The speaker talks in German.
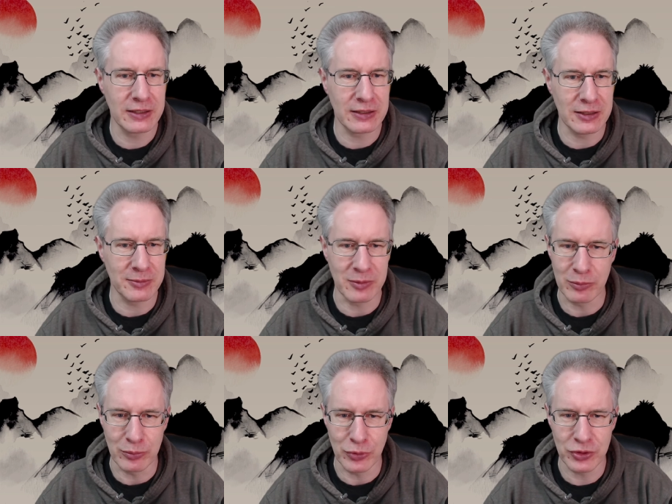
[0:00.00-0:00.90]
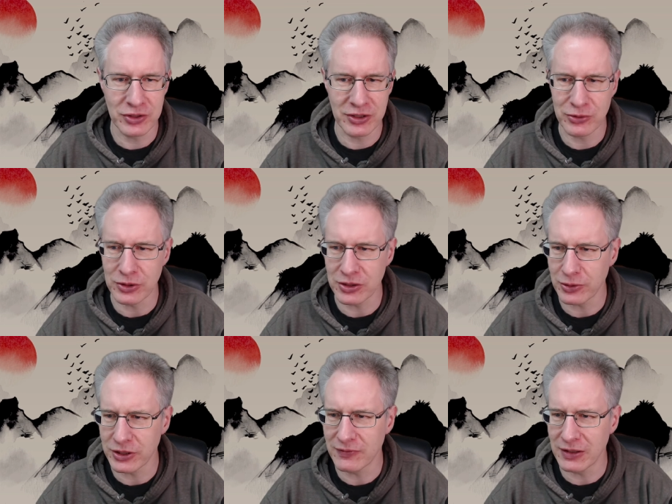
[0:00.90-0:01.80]
Klar, man möchte natürlich
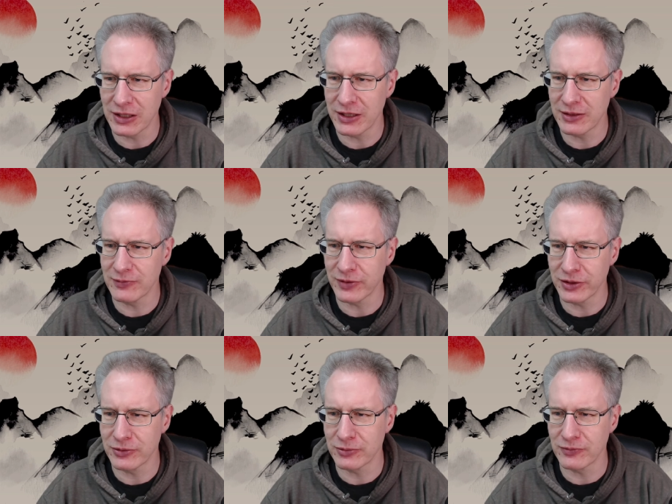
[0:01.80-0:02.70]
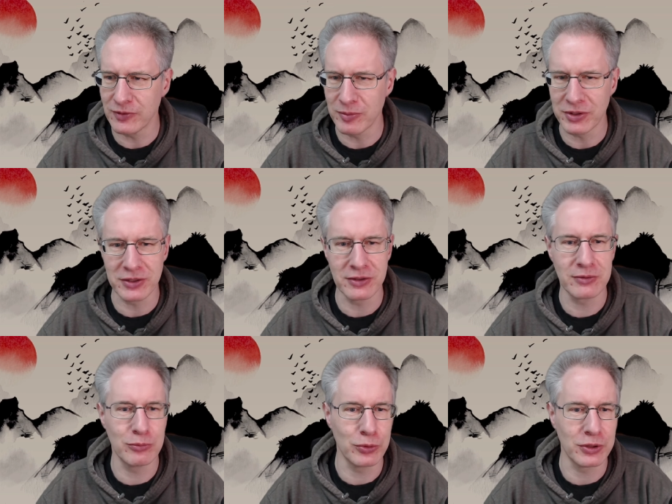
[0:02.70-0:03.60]
auch irgendwie lernen, wann und wie
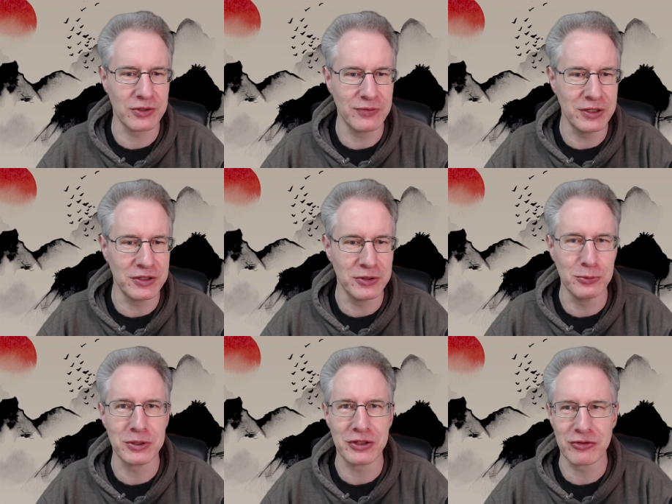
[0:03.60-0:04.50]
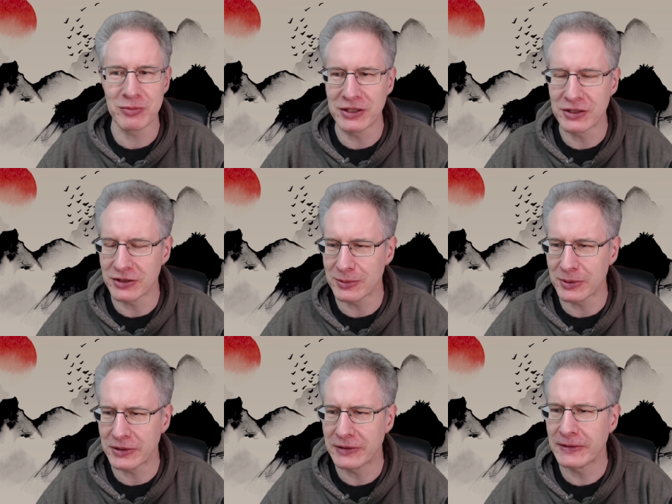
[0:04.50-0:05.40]
man möglichst viele Tenukis spielt,
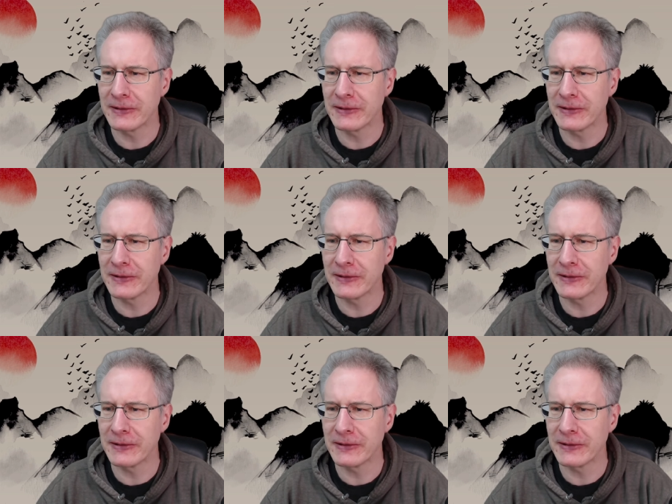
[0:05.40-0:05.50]
aber